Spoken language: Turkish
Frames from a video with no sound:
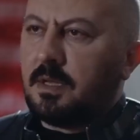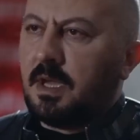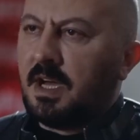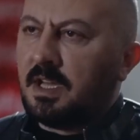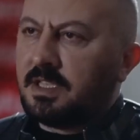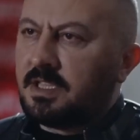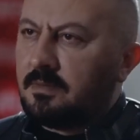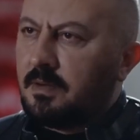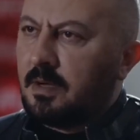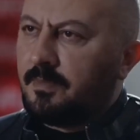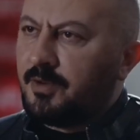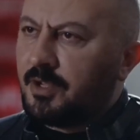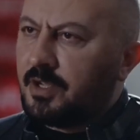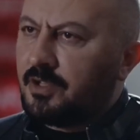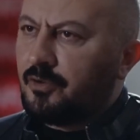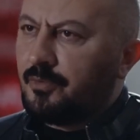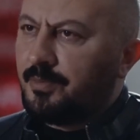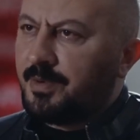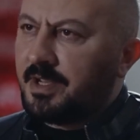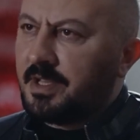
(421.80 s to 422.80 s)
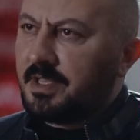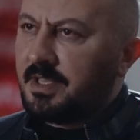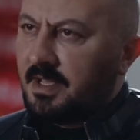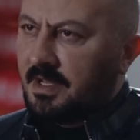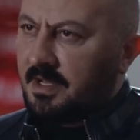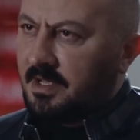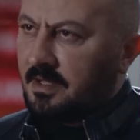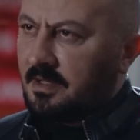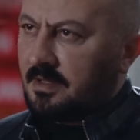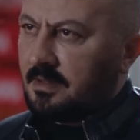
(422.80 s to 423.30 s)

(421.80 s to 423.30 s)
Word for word: Yati ve pridu pridil.